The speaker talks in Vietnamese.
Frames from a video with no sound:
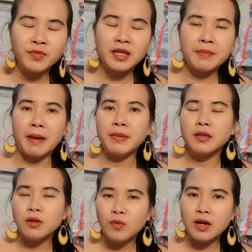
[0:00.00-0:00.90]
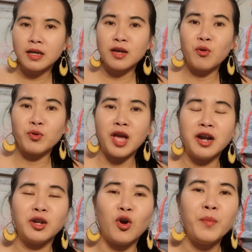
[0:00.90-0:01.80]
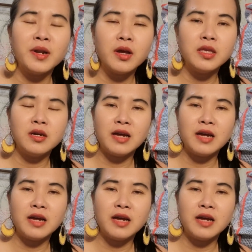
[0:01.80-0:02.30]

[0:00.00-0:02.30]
cái bà mới tức quá cái cô vợ này cổ mới nói chứ